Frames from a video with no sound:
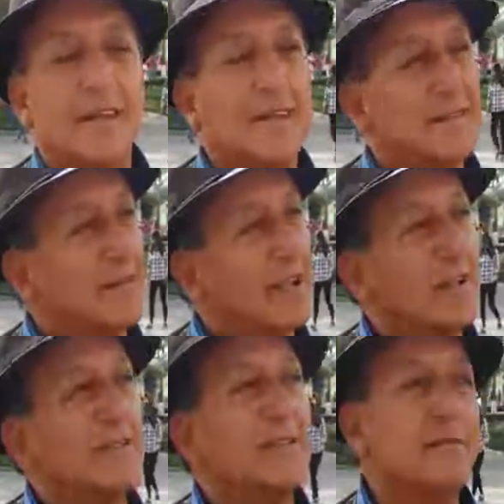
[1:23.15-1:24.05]
Eso
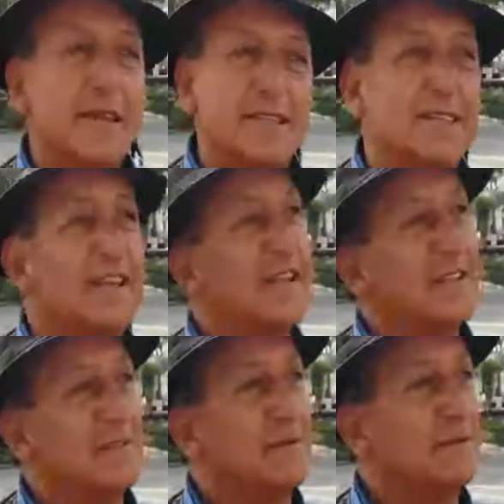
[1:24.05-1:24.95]
era difícil, era
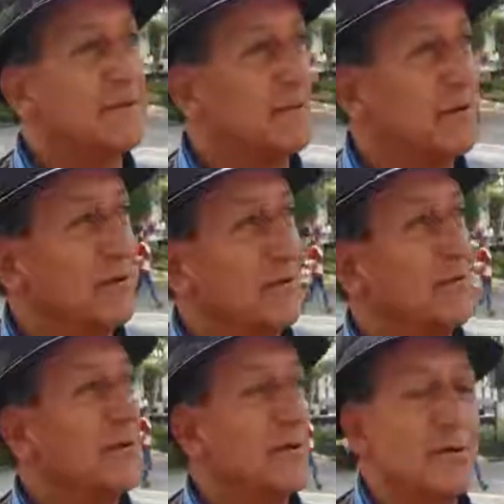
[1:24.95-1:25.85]
el trabajo, es
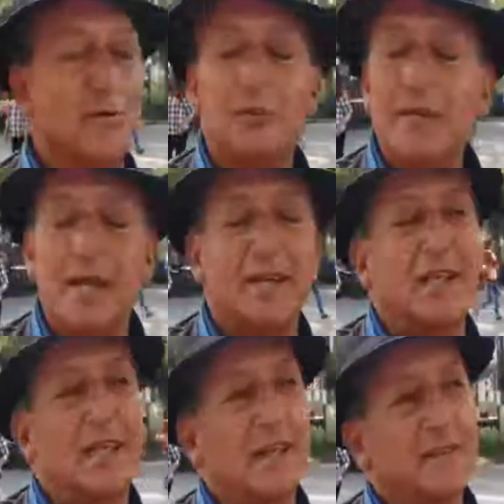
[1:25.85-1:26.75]
cuando no había
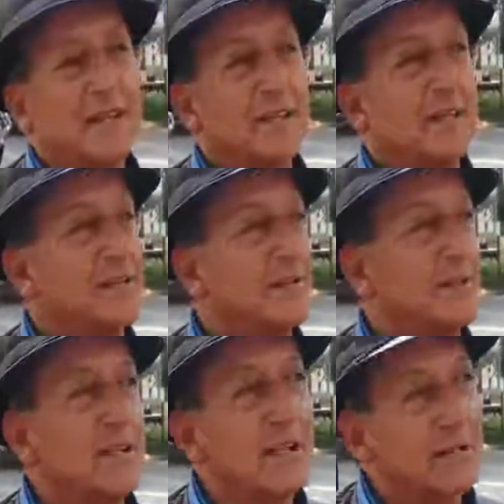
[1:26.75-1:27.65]
la
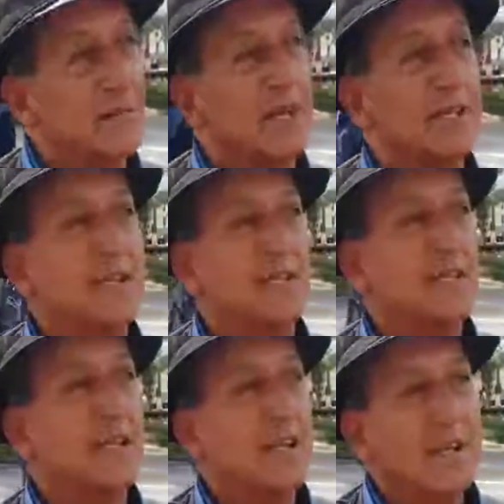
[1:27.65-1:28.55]
digitación y las máquinas
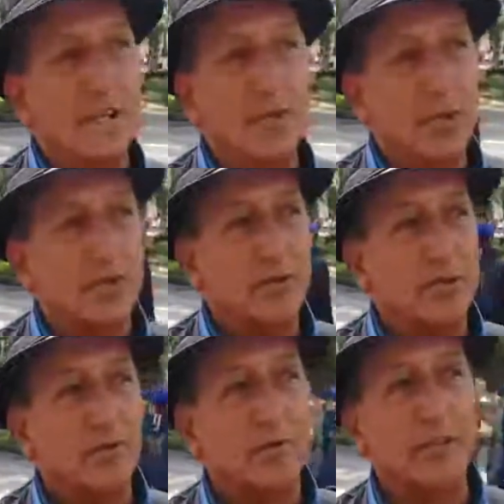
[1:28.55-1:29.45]

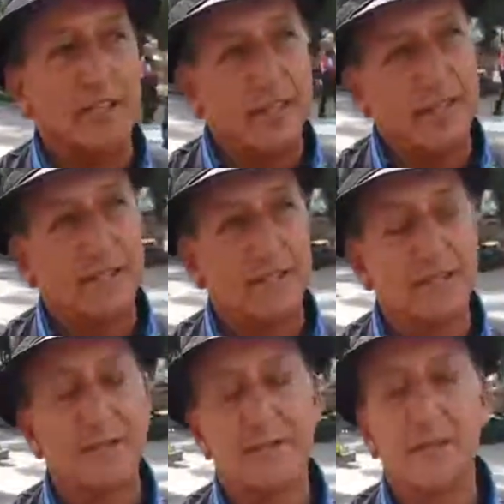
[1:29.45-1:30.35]
impresoras portátiles.
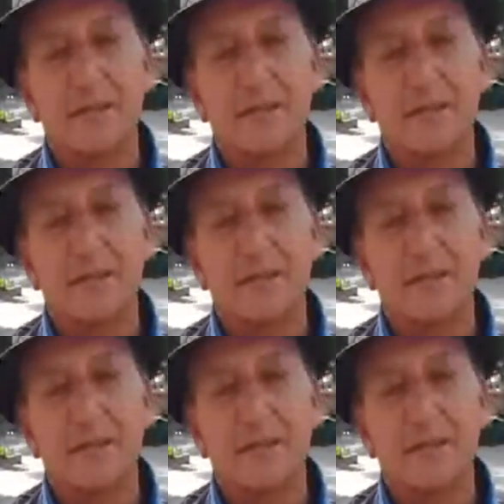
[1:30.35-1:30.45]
